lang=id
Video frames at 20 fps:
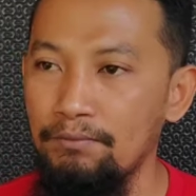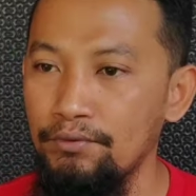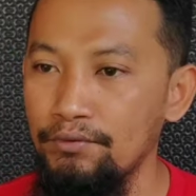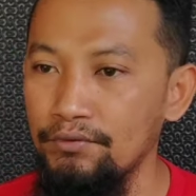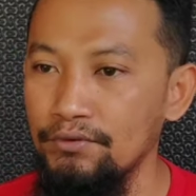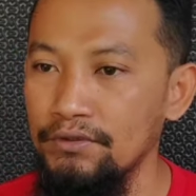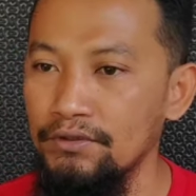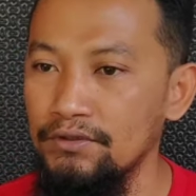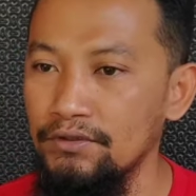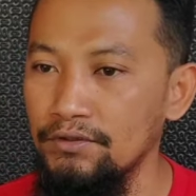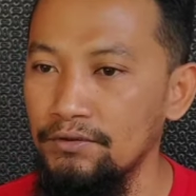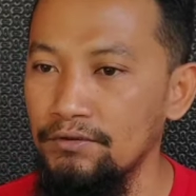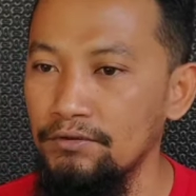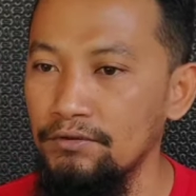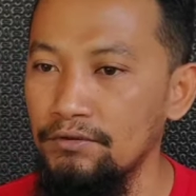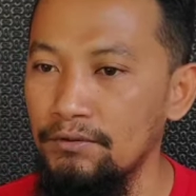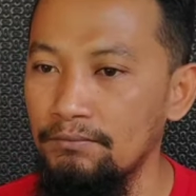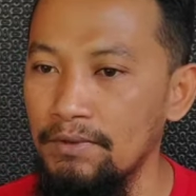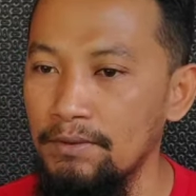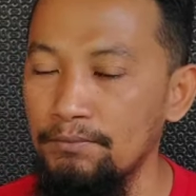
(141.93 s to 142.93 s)
burung
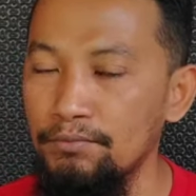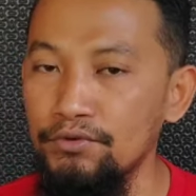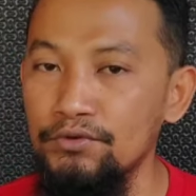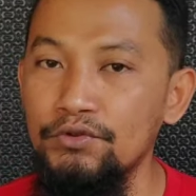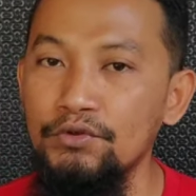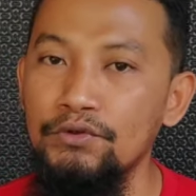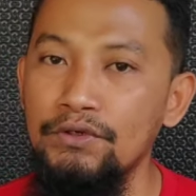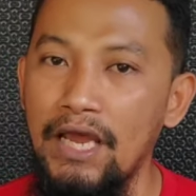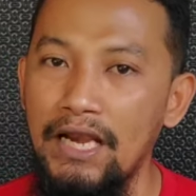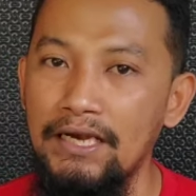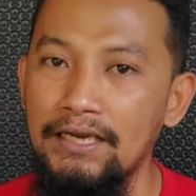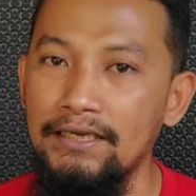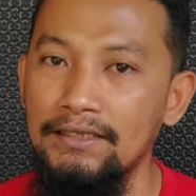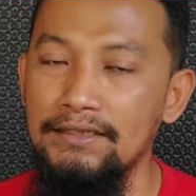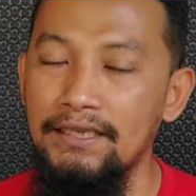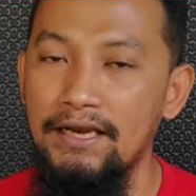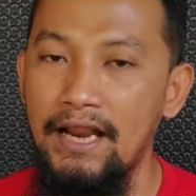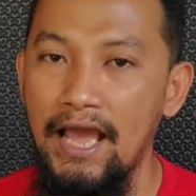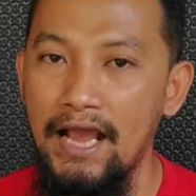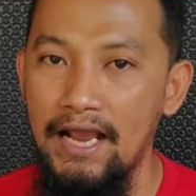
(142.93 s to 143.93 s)
itu membutuhkan
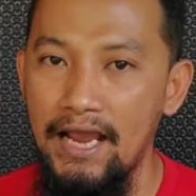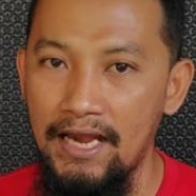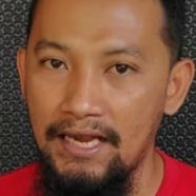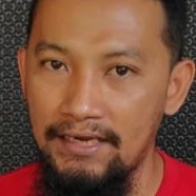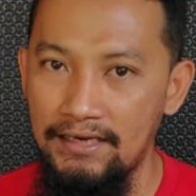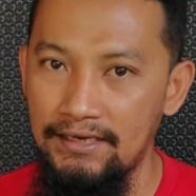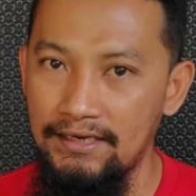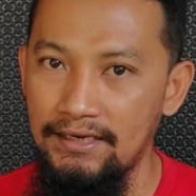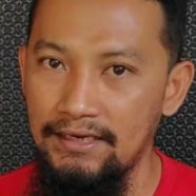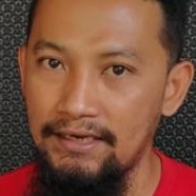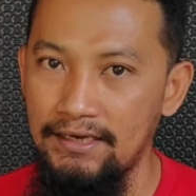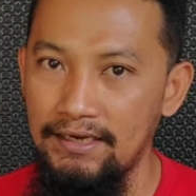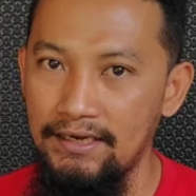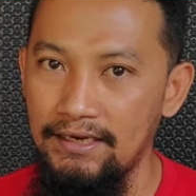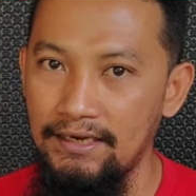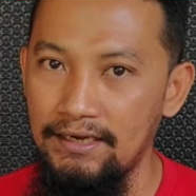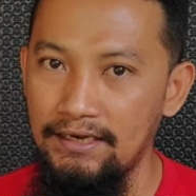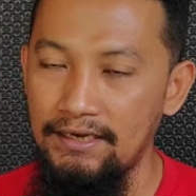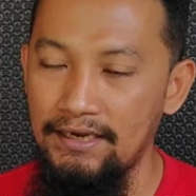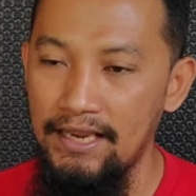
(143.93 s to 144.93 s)
ketenangan.
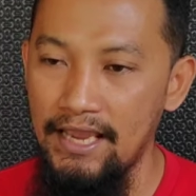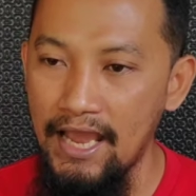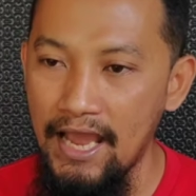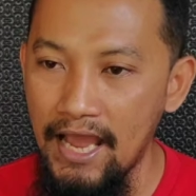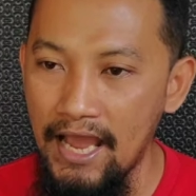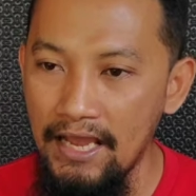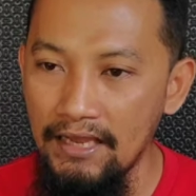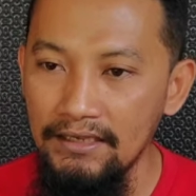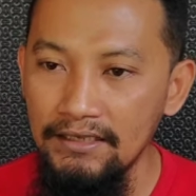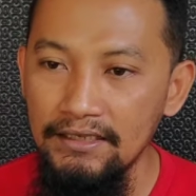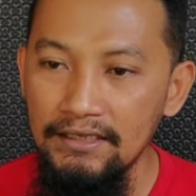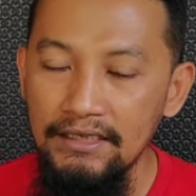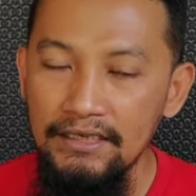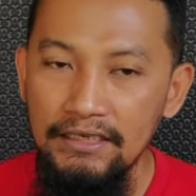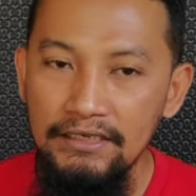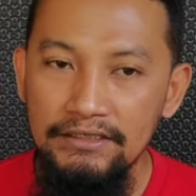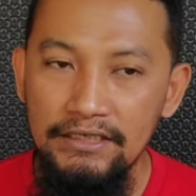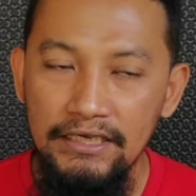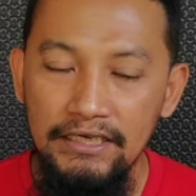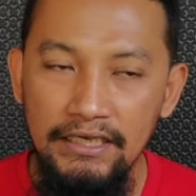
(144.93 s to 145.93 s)
Ya.
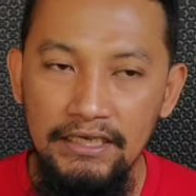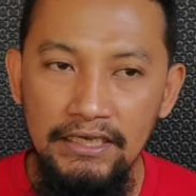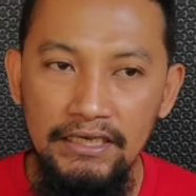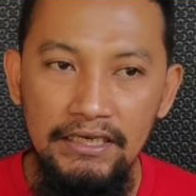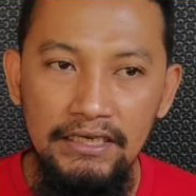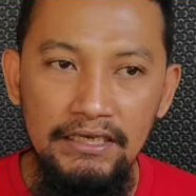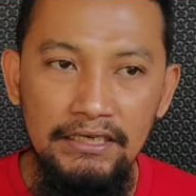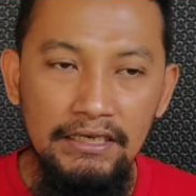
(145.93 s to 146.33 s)
Jadi